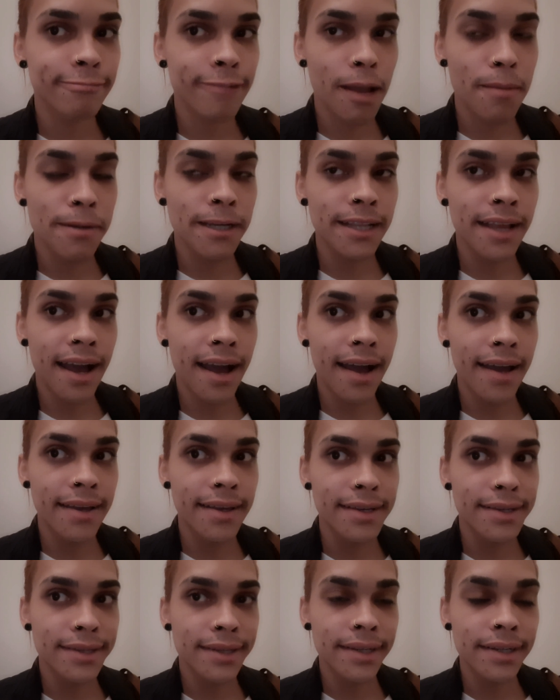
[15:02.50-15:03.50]
a mãe da
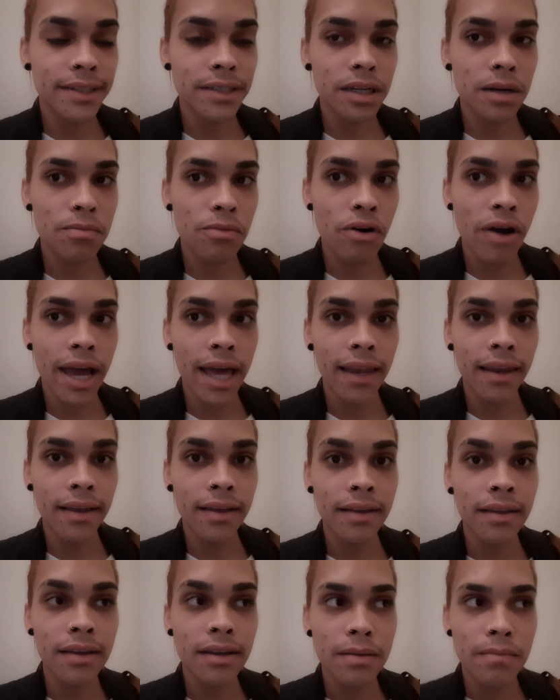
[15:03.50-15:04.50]
Raíssa, deixamos
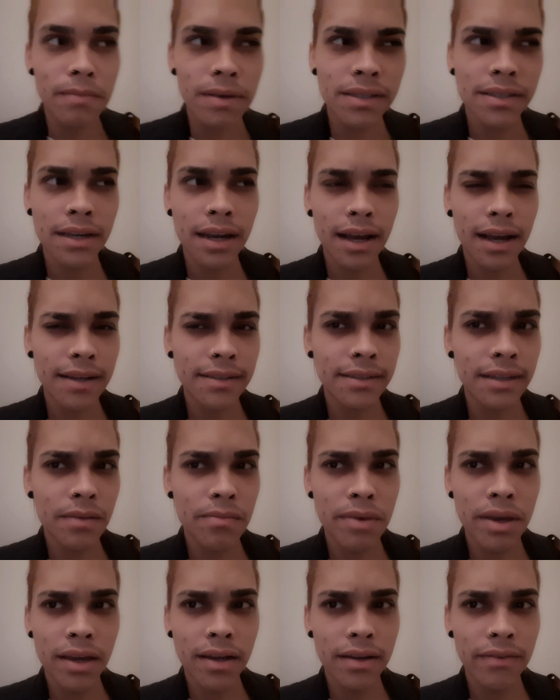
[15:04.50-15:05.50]
ela. Passei na casa da
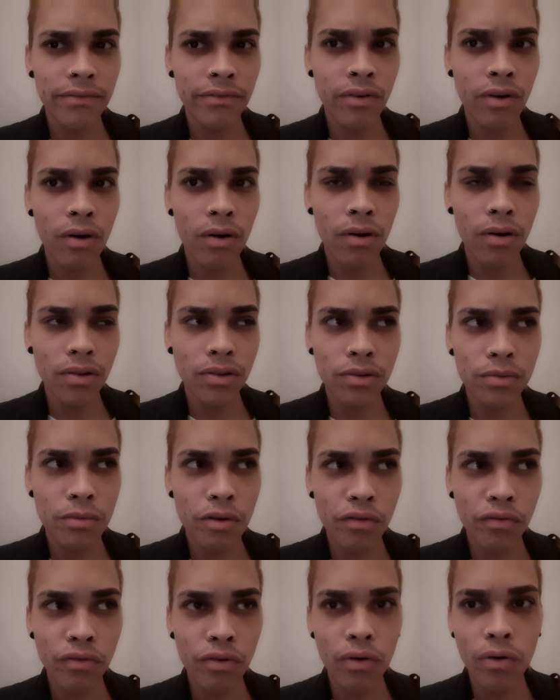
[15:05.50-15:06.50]
minha avó, do
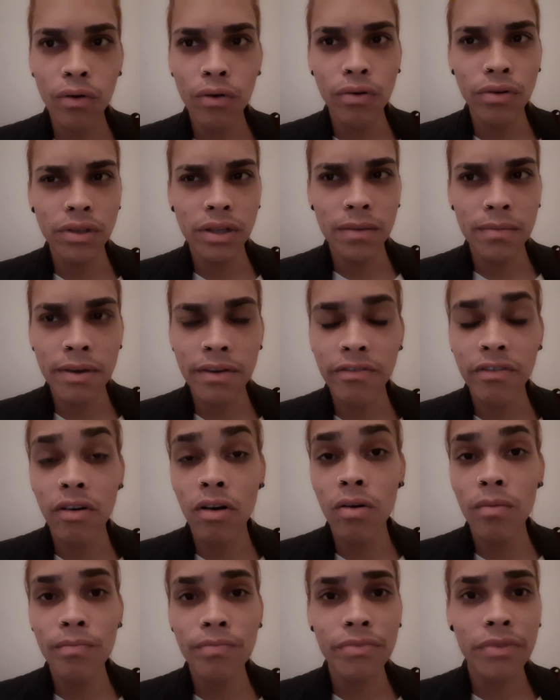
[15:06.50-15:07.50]
meu avô e da minha
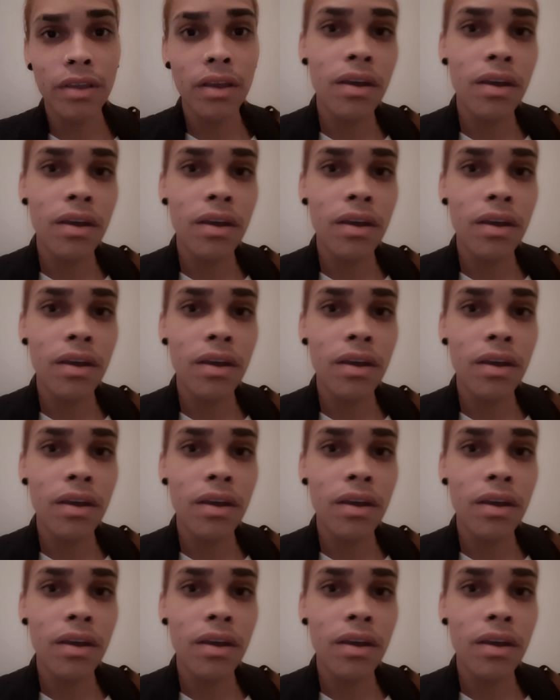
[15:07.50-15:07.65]
avó.